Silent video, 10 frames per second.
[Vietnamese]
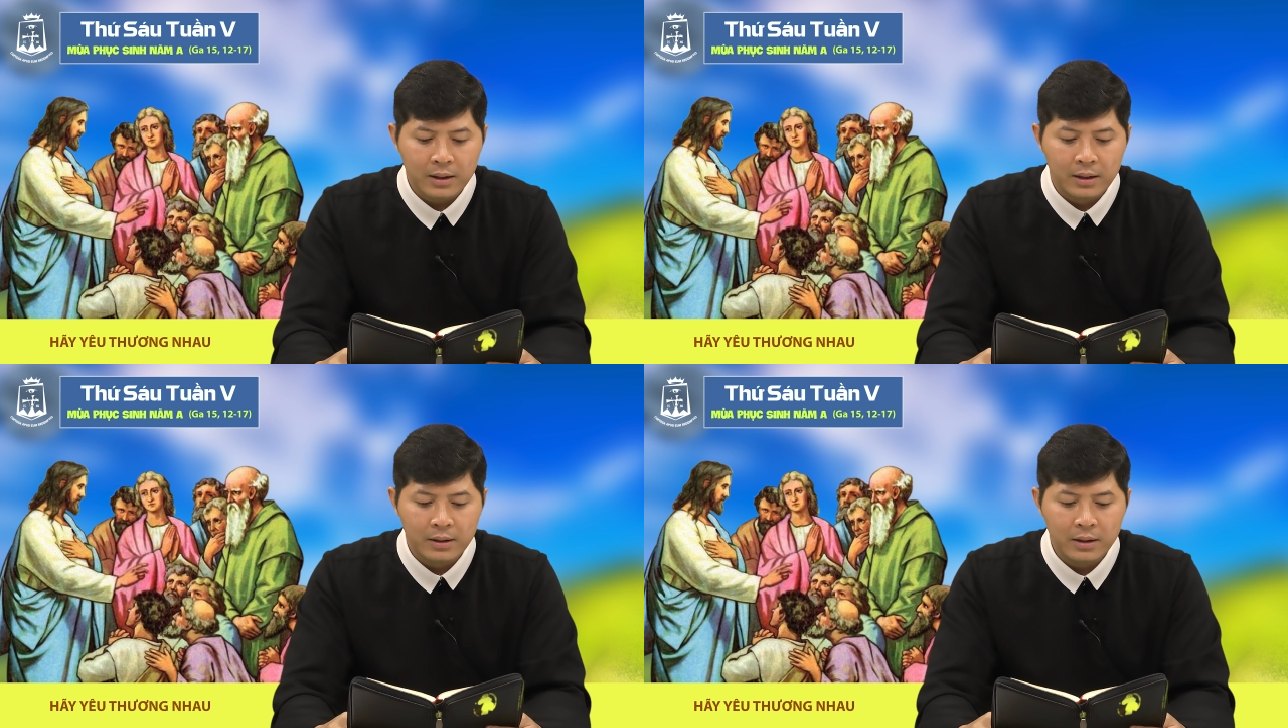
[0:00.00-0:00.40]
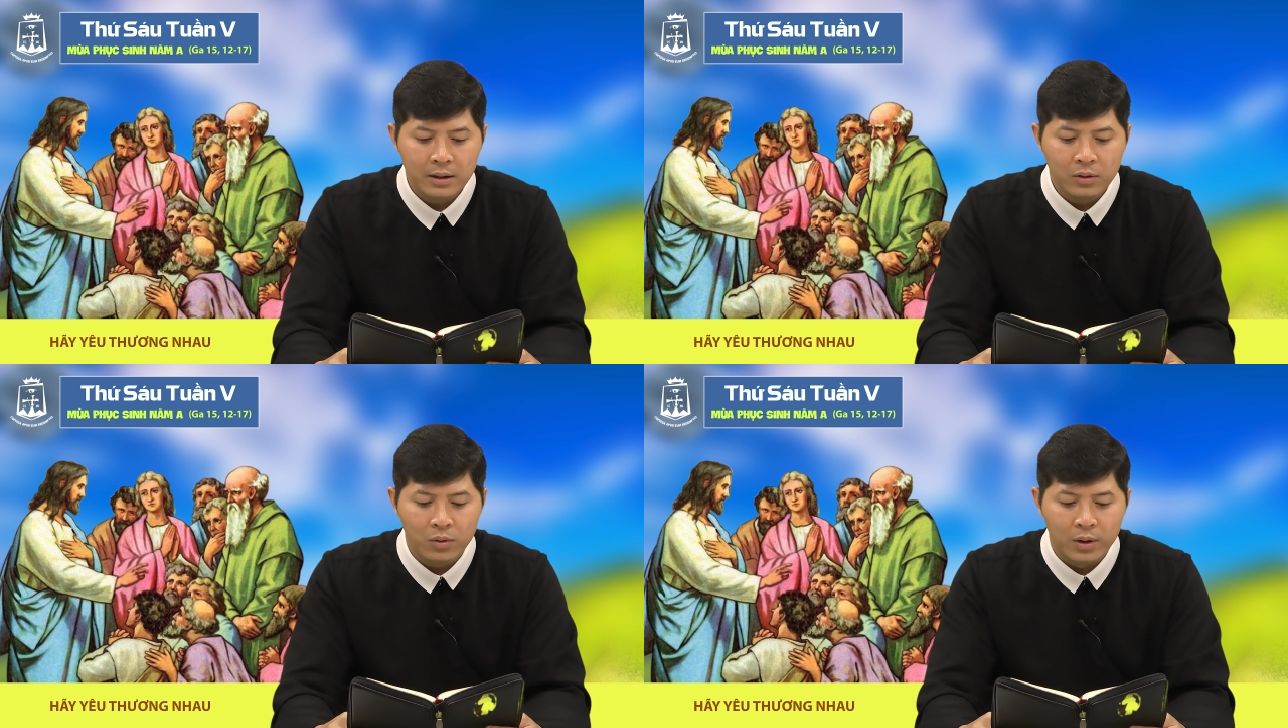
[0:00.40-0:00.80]
tình
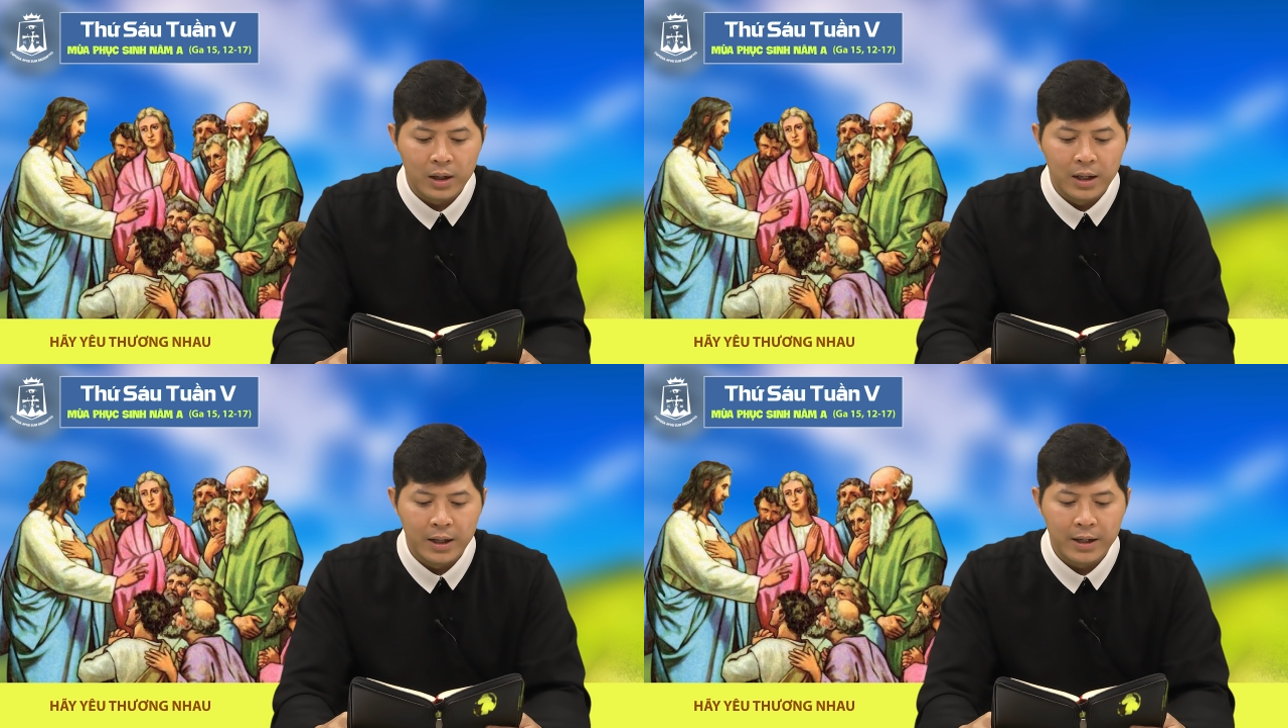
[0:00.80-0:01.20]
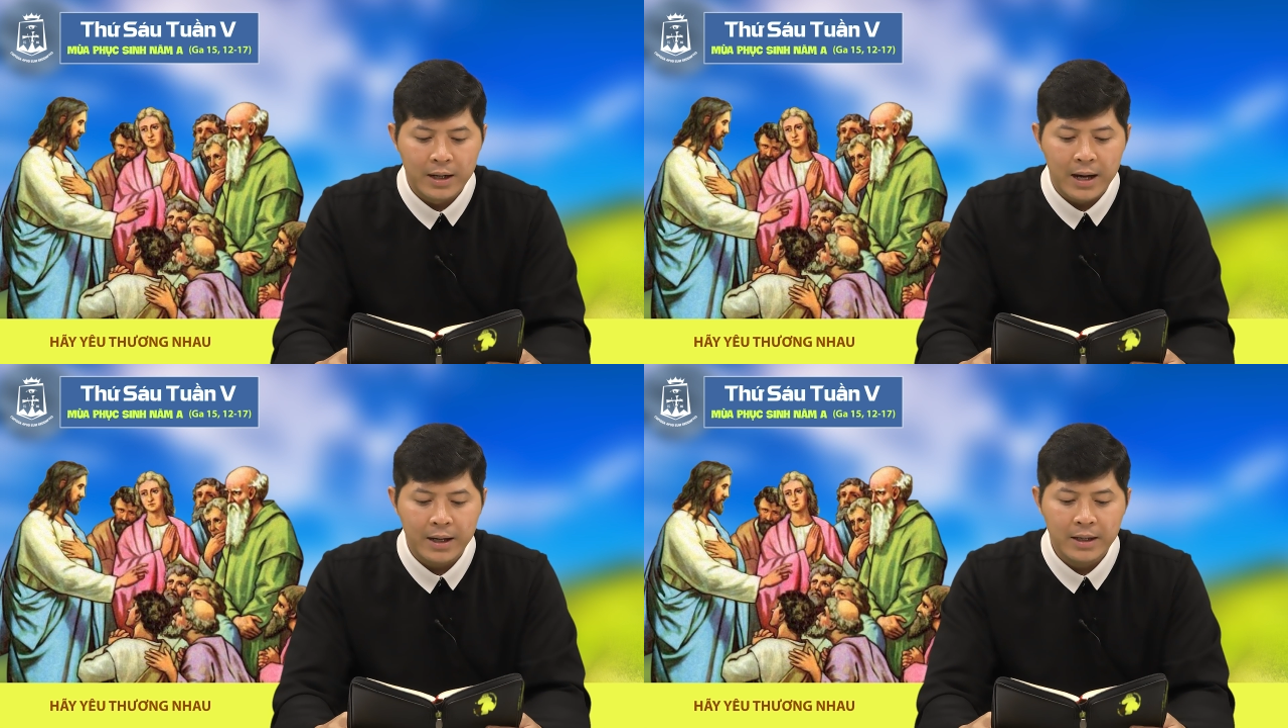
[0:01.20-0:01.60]
thương của người
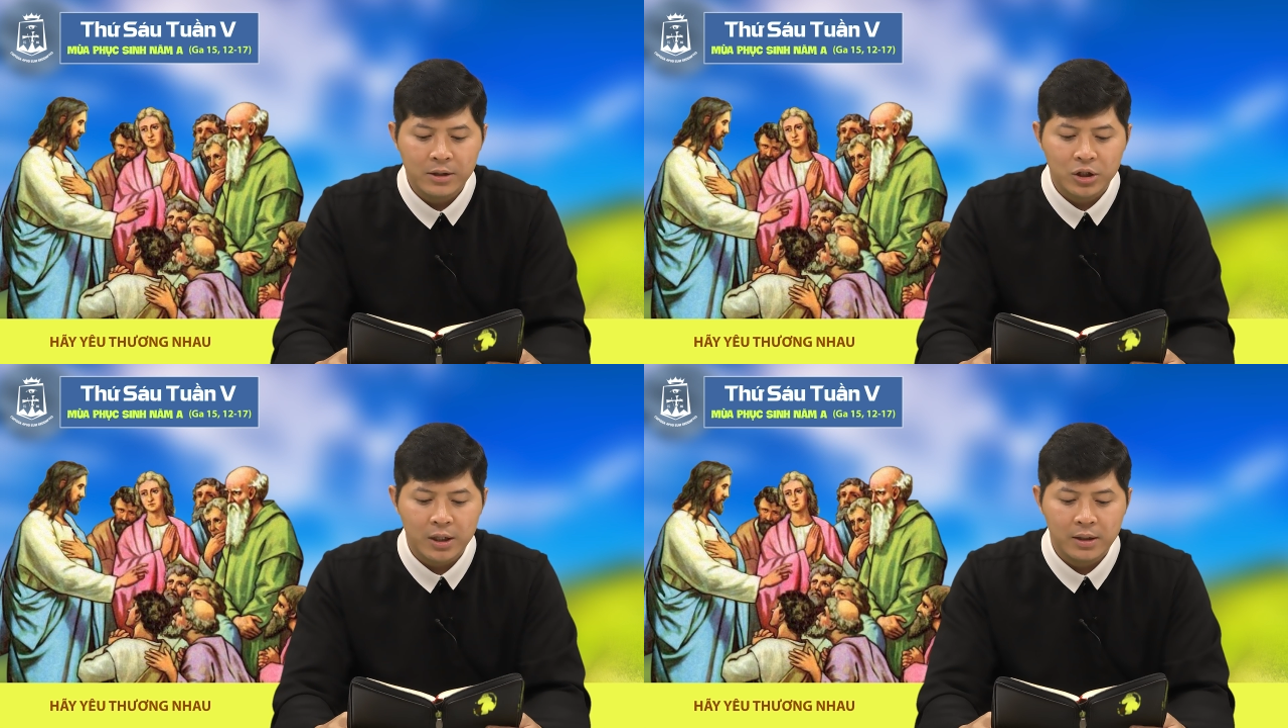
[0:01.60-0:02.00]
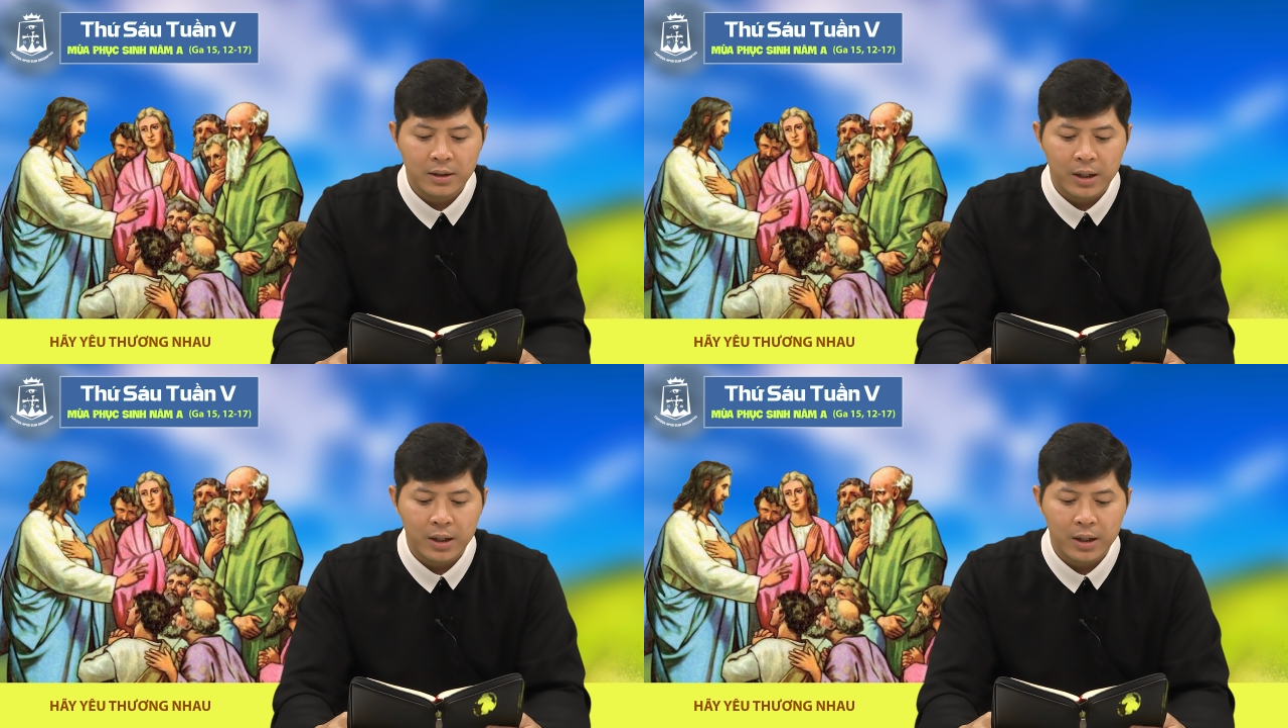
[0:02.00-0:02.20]
đã hy sinh